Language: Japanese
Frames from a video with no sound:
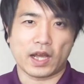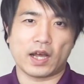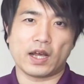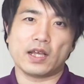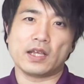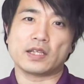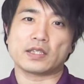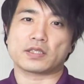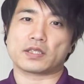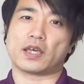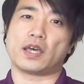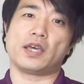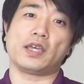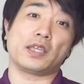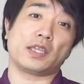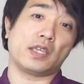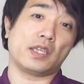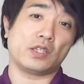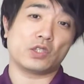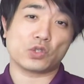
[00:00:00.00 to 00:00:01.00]
あ、
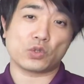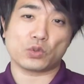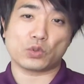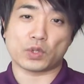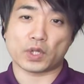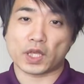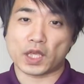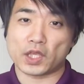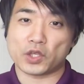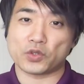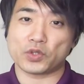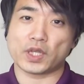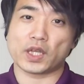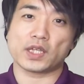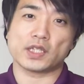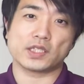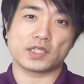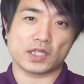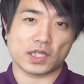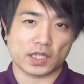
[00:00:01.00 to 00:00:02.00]
最近ちょっとね、油
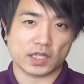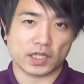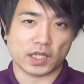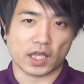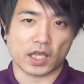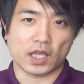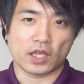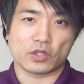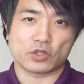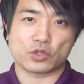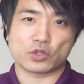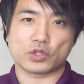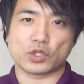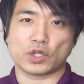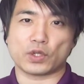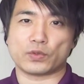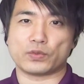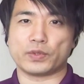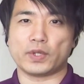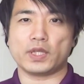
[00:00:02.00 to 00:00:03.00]
断してきて徐々
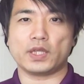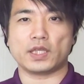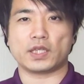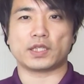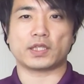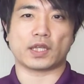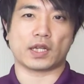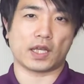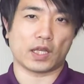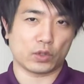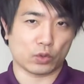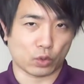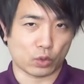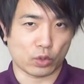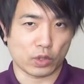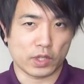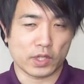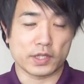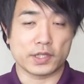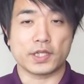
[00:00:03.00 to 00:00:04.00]
に増えてきたなと、
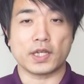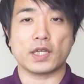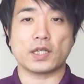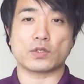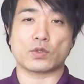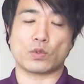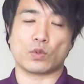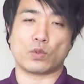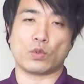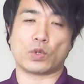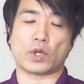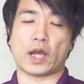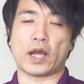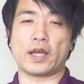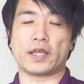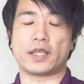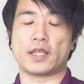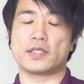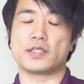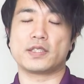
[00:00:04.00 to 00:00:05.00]
じゃあその
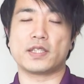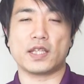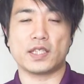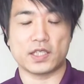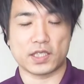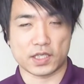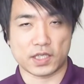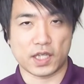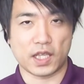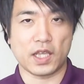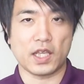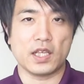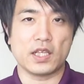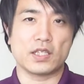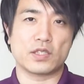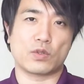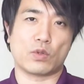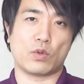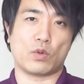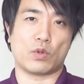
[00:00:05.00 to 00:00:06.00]
間欠断食ね、
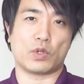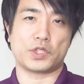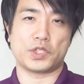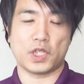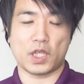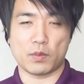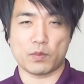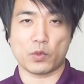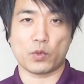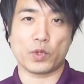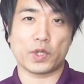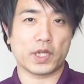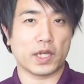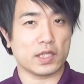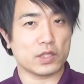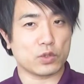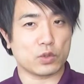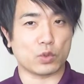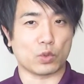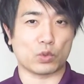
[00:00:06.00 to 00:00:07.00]
そのしてもう一
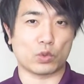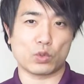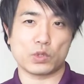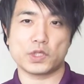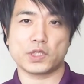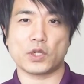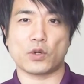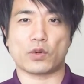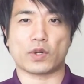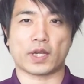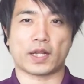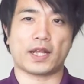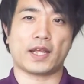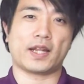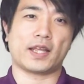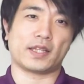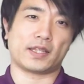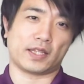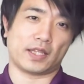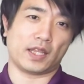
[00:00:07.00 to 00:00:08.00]
回ちょっと落としちゃおうか
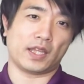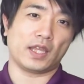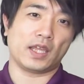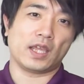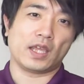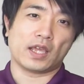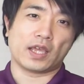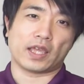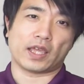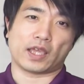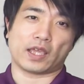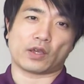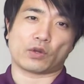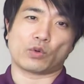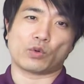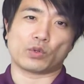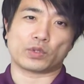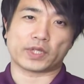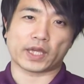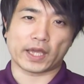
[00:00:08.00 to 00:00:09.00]
ななんてね、えー、
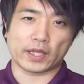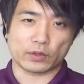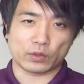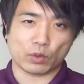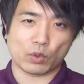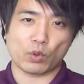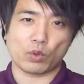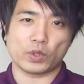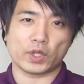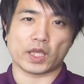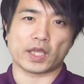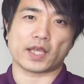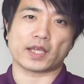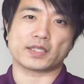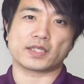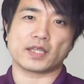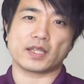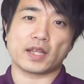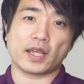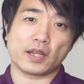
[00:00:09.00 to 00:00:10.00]
このダイエット法で
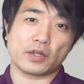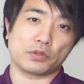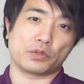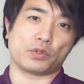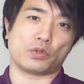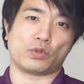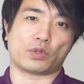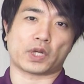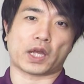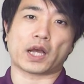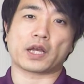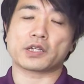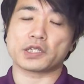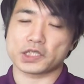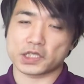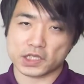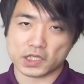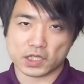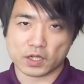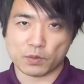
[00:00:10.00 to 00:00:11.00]
痩せられるという確
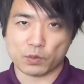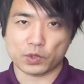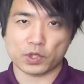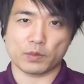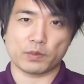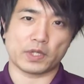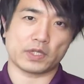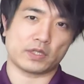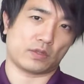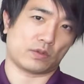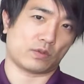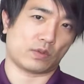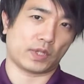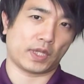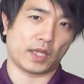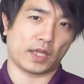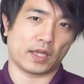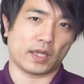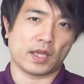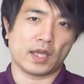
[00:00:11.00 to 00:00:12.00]
信が持てますの
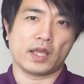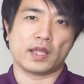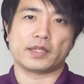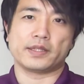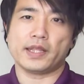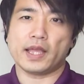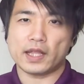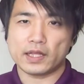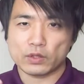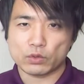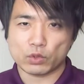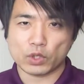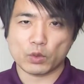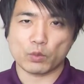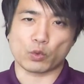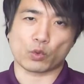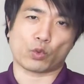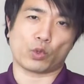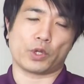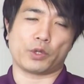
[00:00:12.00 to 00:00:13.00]
で、何度で
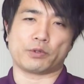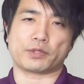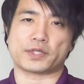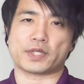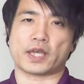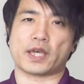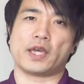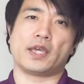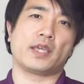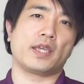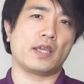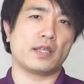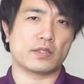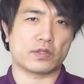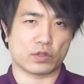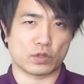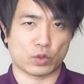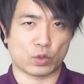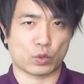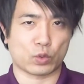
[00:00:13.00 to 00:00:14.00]
もこれを再現
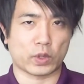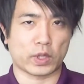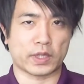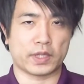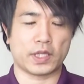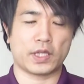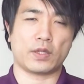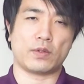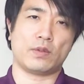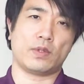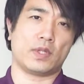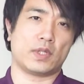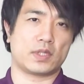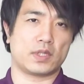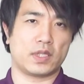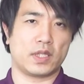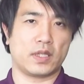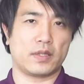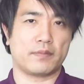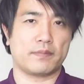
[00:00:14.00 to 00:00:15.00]
することができるんで
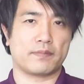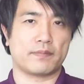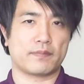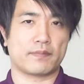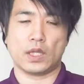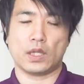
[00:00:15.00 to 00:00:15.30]
すね。